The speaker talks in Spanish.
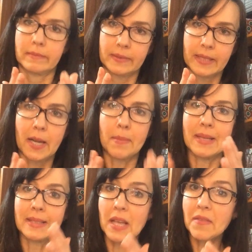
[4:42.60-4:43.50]
ser
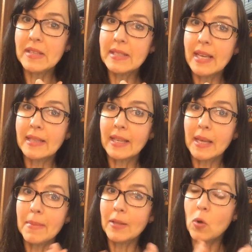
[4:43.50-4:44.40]
más eficiente
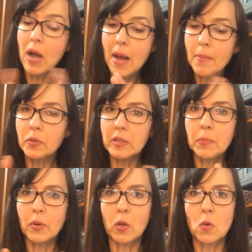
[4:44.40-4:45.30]
quemando ambos
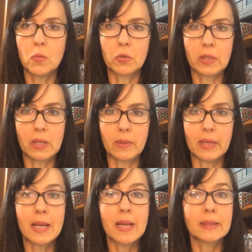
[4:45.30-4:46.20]
tipos de combustible,